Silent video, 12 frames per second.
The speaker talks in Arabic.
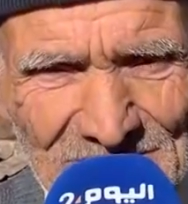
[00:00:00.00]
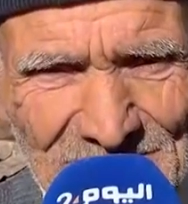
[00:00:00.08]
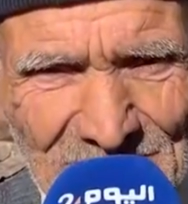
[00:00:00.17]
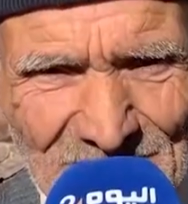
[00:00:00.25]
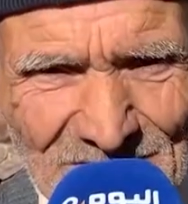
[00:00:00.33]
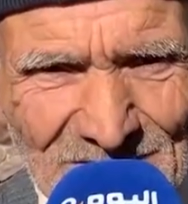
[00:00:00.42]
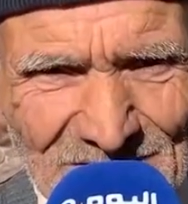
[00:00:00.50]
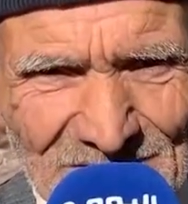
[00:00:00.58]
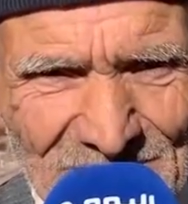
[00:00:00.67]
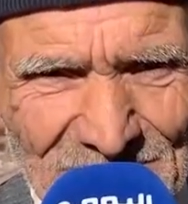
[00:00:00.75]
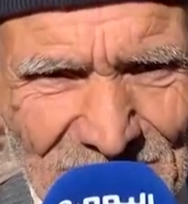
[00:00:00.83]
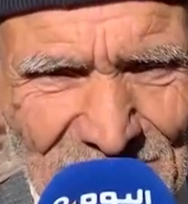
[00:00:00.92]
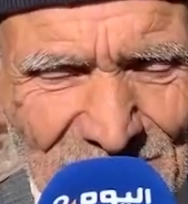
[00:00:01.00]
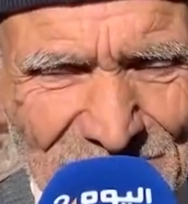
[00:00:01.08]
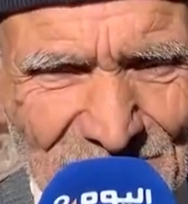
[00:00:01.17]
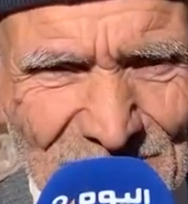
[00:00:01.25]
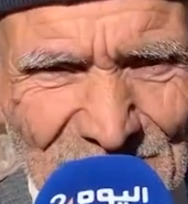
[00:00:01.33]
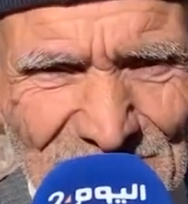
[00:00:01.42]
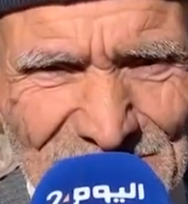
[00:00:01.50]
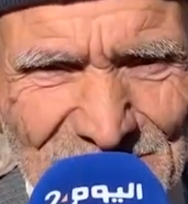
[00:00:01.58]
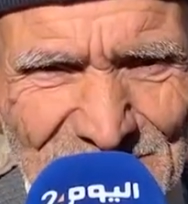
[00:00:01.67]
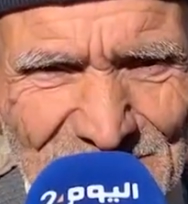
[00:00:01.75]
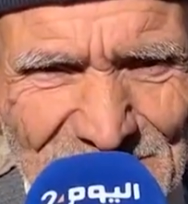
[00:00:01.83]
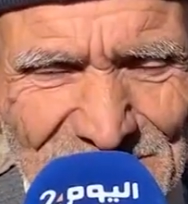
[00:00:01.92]
دابا كان تنظروا
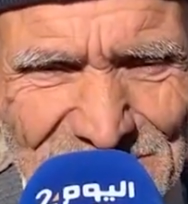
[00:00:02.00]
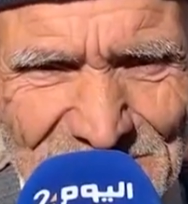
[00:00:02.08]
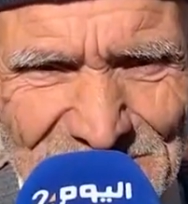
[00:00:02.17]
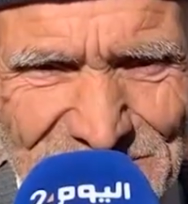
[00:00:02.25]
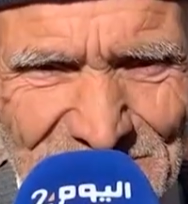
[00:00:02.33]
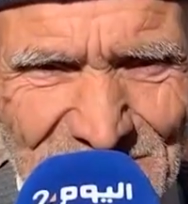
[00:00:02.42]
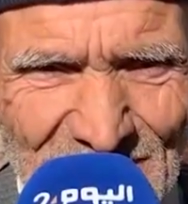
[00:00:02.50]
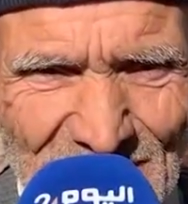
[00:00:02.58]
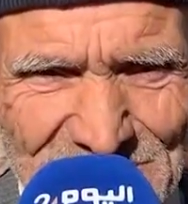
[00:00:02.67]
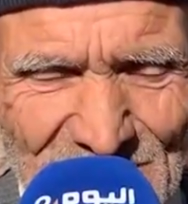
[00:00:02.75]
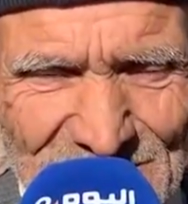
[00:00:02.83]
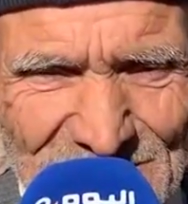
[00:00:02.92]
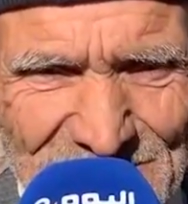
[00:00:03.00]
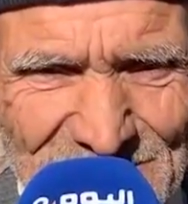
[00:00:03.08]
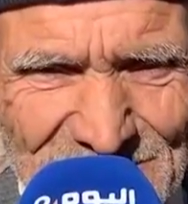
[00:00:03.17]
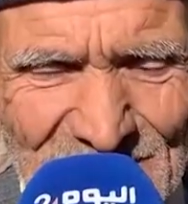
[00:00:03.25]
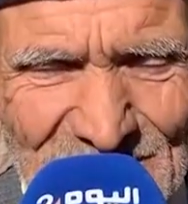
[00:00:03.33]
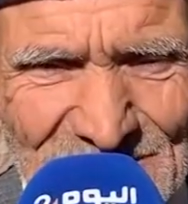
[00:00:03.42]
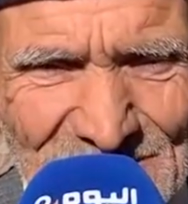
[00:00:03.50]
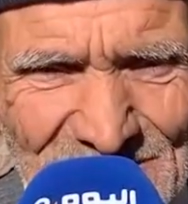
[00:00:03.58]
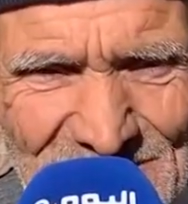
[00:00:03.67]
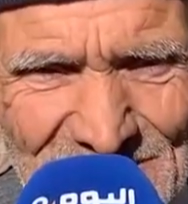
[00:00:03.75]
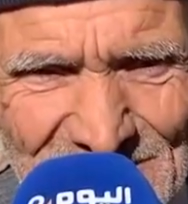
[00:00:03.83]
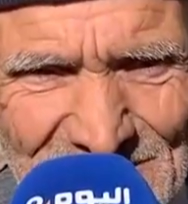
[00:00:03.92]
وزير الصناعه التقليديه
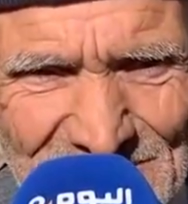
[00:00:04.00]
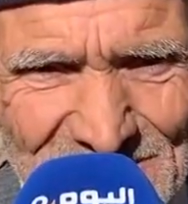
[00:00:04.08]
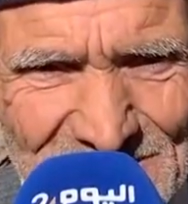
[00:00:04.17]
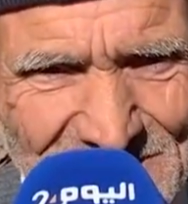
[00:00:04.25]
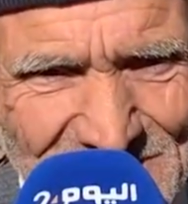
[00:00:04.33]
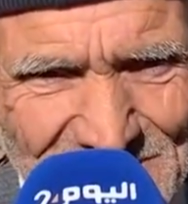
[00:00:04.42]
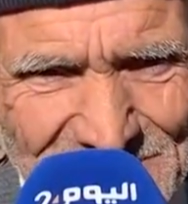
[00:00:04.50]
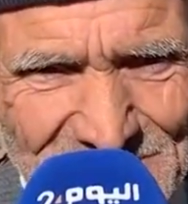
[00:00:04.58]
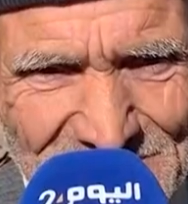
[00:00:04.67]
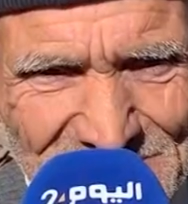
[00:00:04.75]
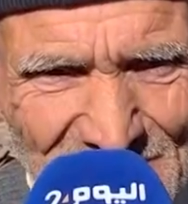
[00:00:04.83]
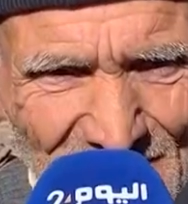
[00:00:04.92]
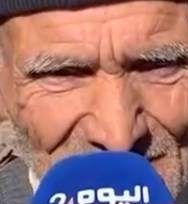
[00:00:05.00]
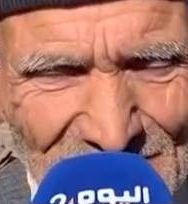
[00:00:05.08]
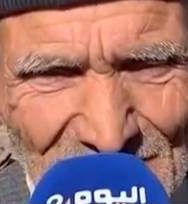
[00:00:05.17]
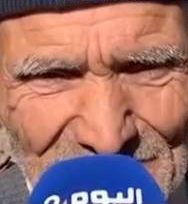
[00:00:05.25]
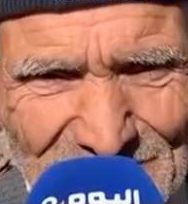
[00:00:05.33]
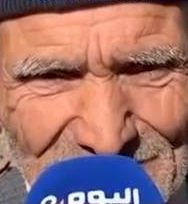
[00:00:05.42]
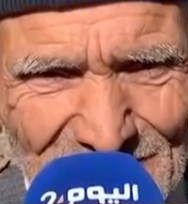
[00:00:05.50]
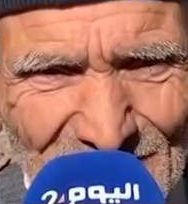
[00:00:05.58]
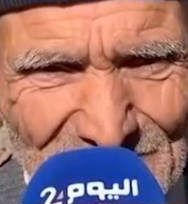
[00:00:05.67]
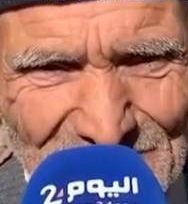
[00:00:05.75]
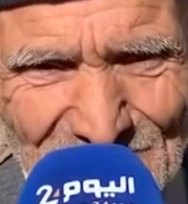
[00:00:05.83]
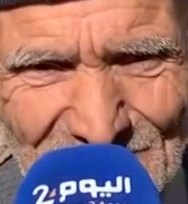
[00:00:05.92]
يتهلا فينا
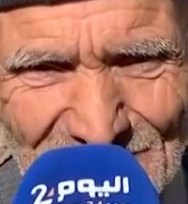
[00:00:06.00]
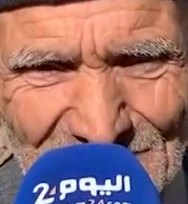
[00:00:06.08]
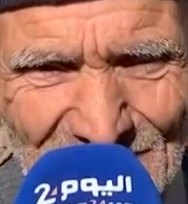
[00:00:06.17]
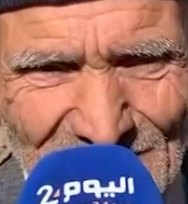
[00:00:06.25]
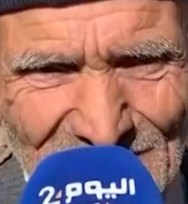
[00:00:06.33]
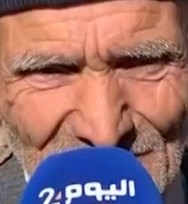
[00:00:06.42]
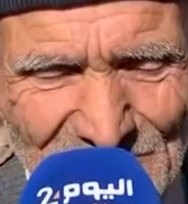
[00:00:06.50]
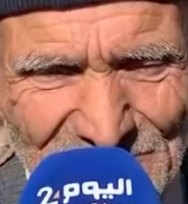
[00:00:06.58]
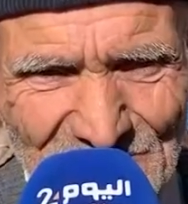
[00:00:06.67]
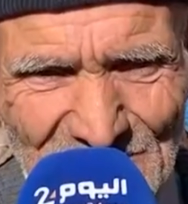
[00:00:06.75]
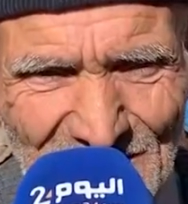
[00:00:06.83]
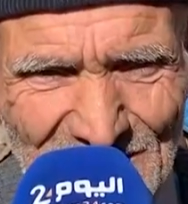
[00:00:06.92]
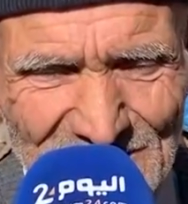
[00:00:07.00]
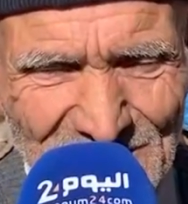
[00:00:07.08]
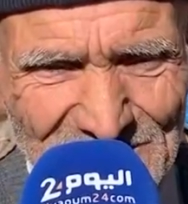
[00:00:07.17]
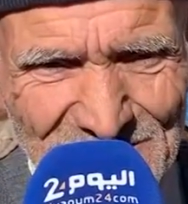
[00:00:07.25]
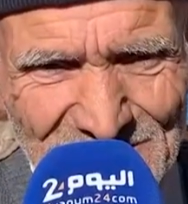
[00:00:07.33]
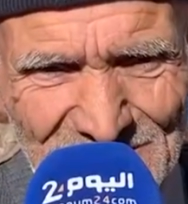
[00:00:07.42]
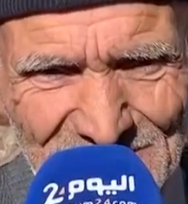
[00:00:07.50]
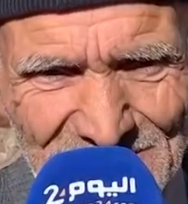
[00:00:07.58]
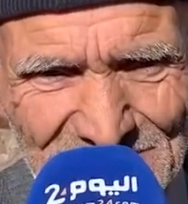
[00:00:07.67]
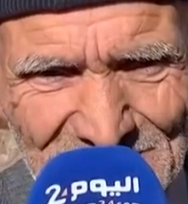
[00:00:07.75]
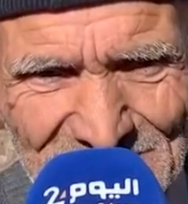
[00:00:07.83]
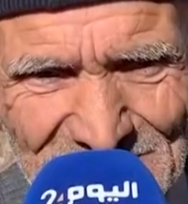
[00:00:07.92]
ويدور معنا ويشوف من الحل
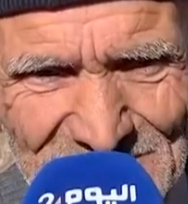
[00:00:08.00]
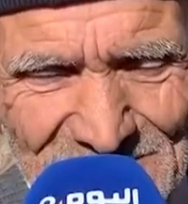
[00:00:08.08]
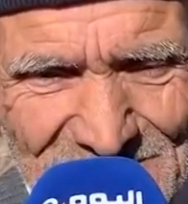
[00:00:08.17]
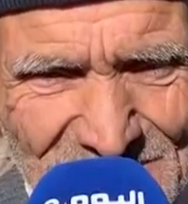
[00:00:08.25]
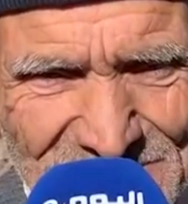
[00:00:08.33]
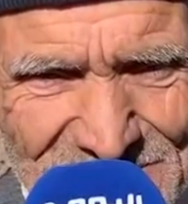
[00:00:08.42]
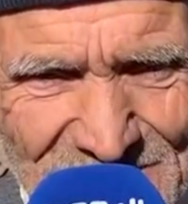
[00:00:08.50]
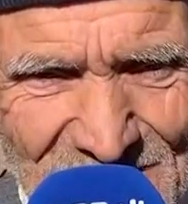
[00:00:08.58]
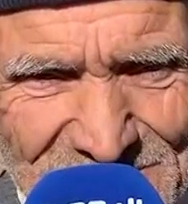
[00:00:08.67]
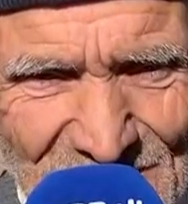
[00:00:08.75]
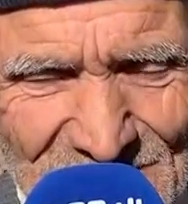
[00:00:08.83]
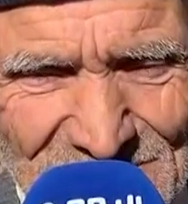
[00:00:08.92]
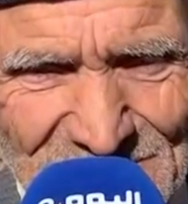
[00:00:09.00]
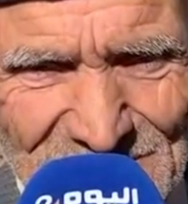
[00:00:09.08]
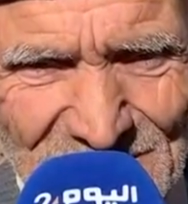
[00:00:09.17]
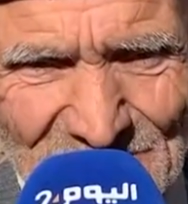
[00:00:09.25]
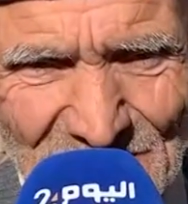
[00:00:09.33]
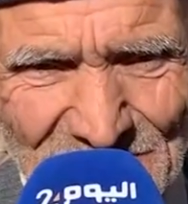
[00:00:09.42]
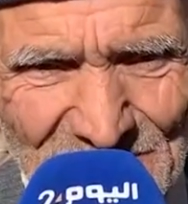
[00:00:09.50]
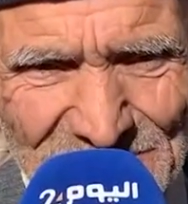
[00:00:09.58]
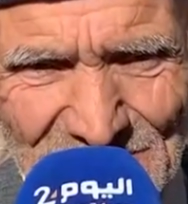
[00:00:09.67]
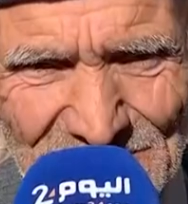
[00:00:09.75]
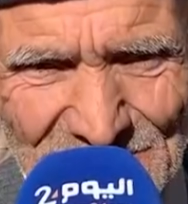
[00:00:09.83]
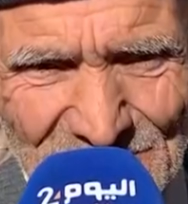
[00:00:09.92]
هذا الصناعه التقليديه ما بقى
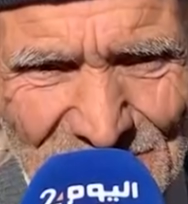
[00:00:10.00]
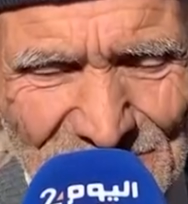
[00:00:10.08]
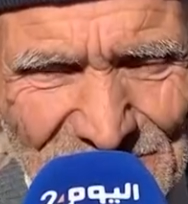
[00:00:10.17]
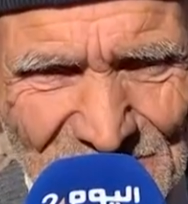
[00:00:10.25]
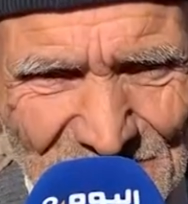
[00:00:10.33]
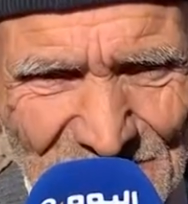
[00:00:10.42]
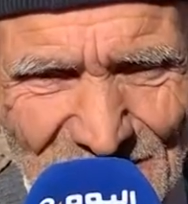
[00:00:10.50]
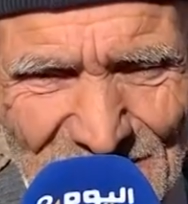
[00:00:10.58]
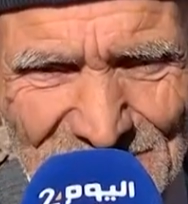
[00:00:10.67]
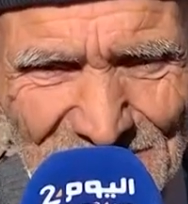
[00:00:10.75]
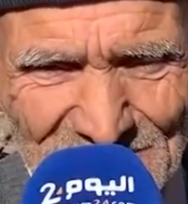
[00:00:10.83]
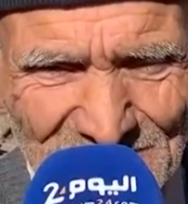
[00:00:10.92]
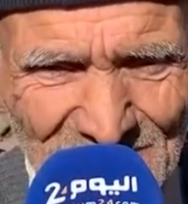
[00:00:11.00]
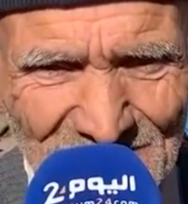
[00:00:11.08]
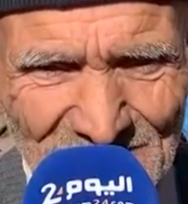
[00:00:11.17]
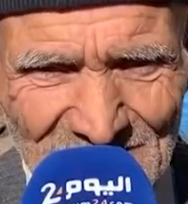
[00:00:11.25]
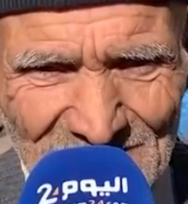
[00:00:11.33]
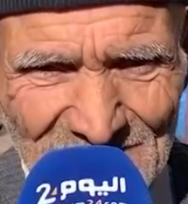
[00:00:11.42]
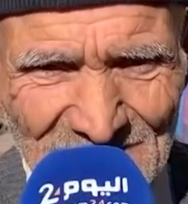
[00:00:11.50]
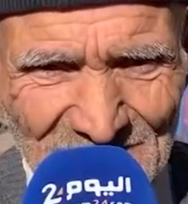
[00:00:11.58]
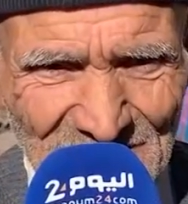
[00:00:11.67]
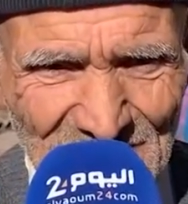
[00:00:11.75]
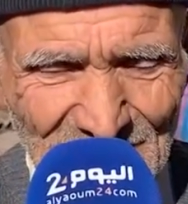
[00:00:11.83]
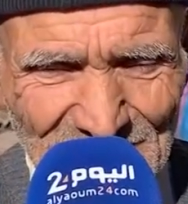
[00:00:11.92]
تعطي والو ويشوف من الحل ديالنا
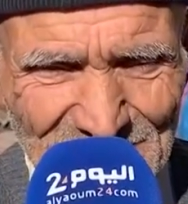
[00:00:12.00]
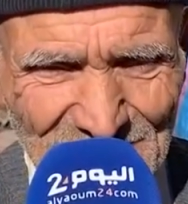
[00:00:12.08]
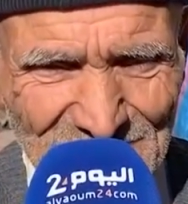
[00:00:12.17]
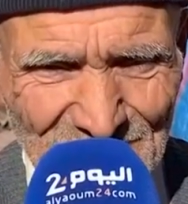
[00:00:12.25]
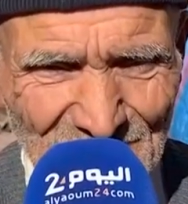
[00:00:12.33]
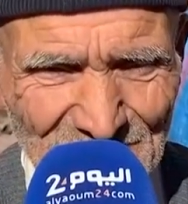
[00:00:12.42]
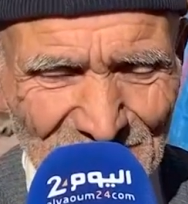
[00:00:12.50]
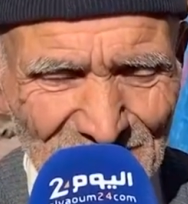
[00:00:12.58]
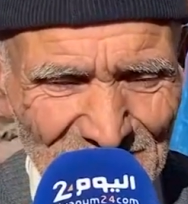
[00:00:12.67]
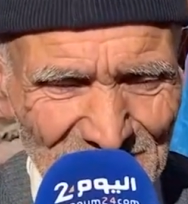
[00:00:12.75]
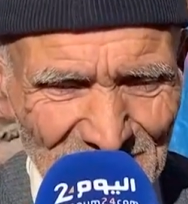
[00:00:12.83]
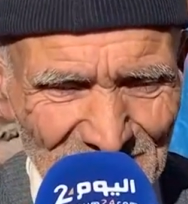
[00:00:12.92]
الله يجازيكم بخير